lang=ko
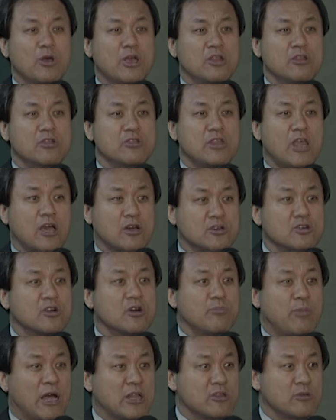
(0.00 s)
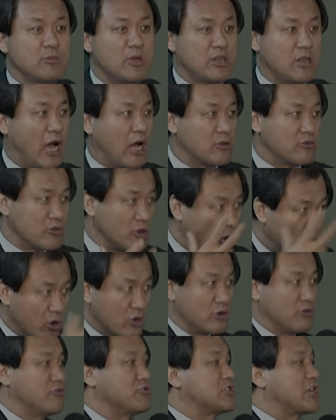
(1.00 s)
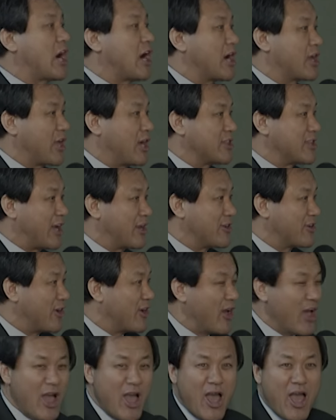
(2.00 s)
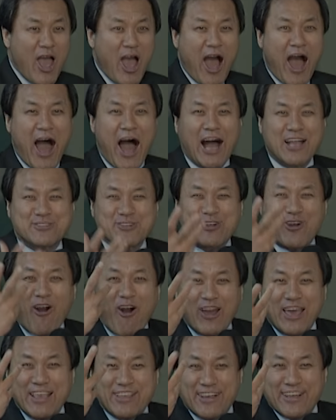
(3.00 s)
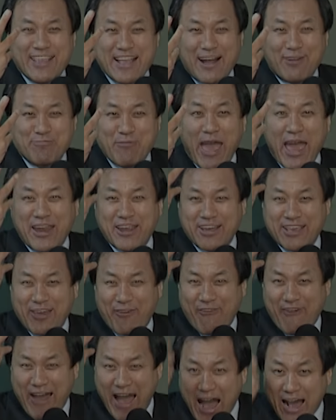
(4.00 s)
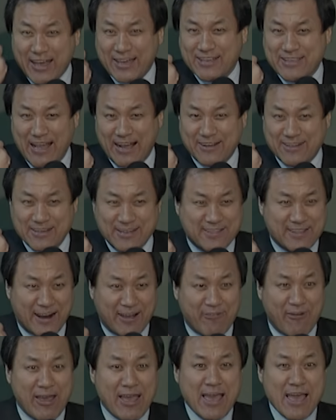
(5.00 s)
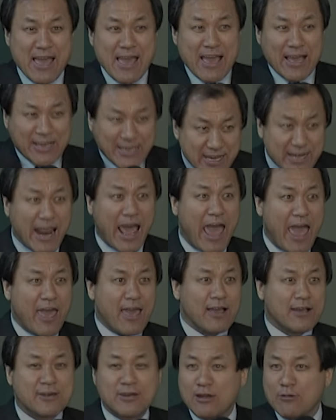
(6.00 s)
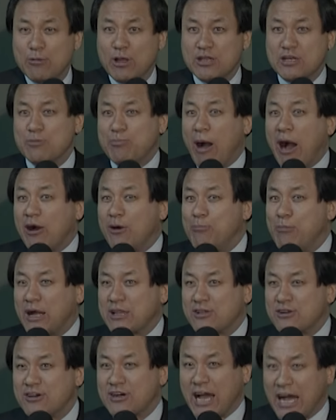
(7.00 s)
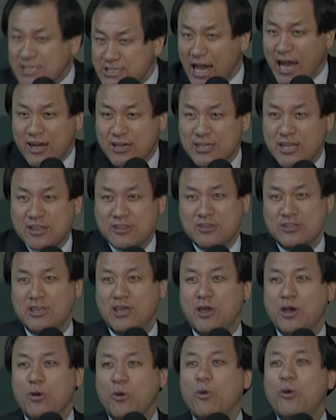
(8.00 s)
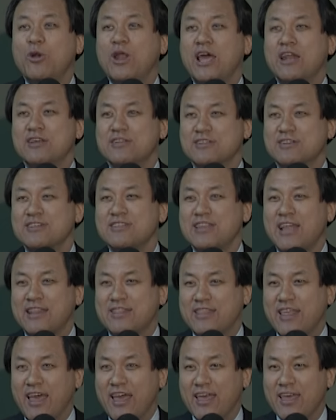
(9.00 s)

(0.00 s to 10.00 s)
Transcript: 있는데 그거 받으면 아주 영어를 유창하게 한다는 걸 아주 거기서 그냥 매력이 확 그냥 끌리더라고. 그래. 그러면 그 방언 받으러 가자. 그랬더니 올해는 끝났대.